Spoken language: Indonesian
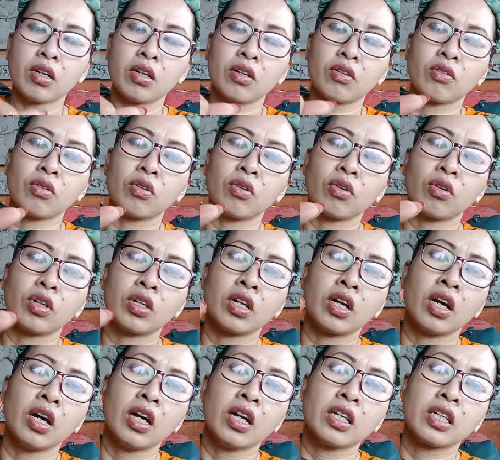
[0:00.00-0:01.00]
tuh
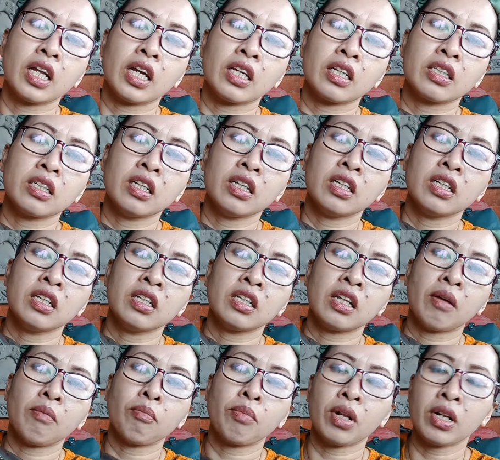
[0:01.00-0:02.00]
tagnya
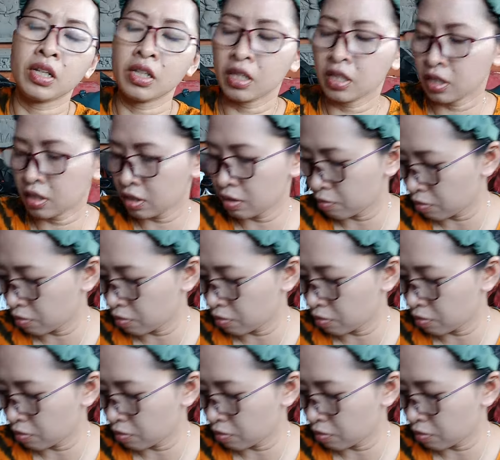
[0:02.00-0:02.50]
ditempel di ini